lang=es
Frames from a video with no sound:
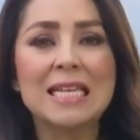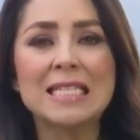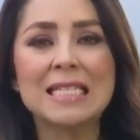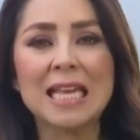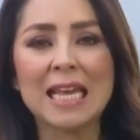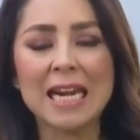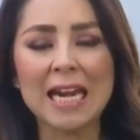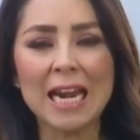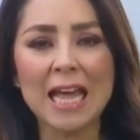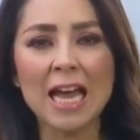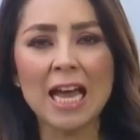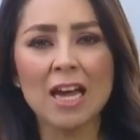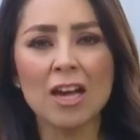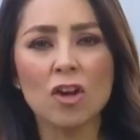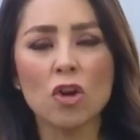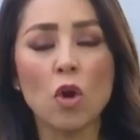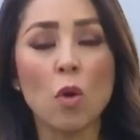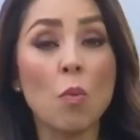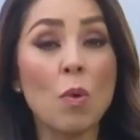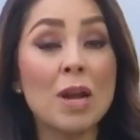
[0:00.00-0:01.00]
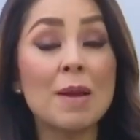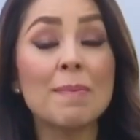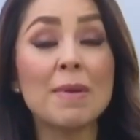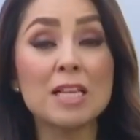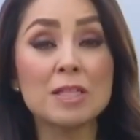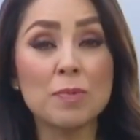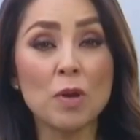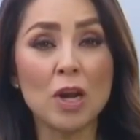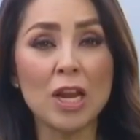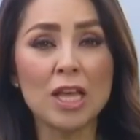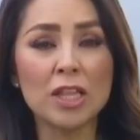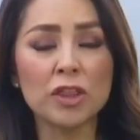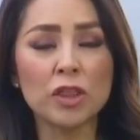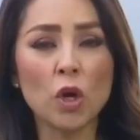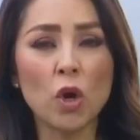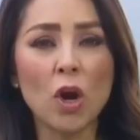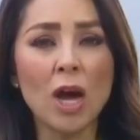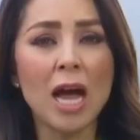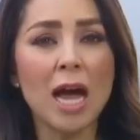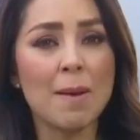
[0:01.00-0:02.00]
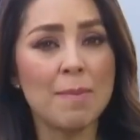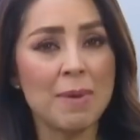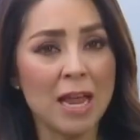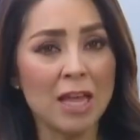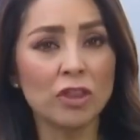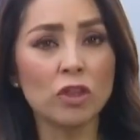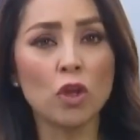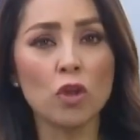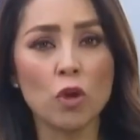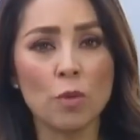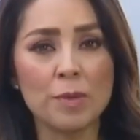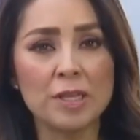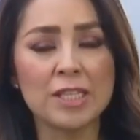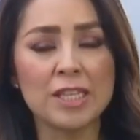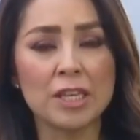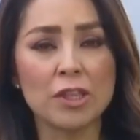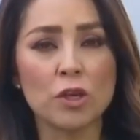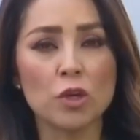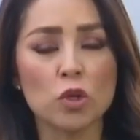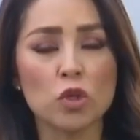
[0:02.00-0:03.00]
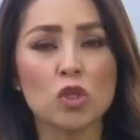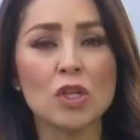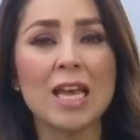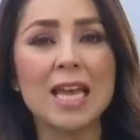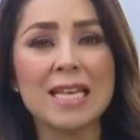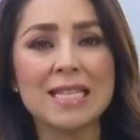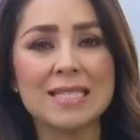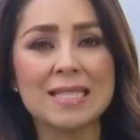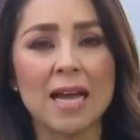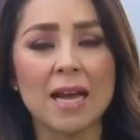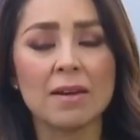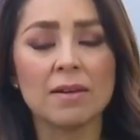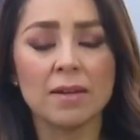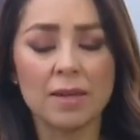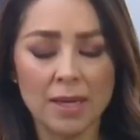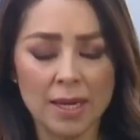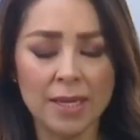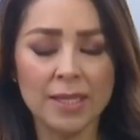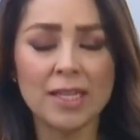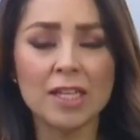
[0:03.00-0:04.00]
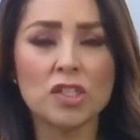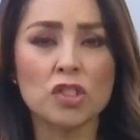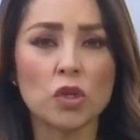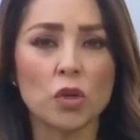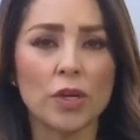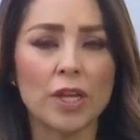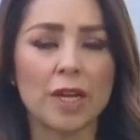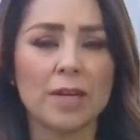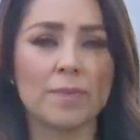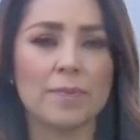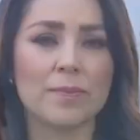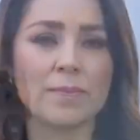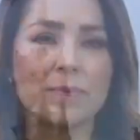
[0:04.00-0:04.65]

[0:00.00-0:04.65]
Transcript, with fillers: cerrará como el más violento hablando de homicidios. Esta es la historia.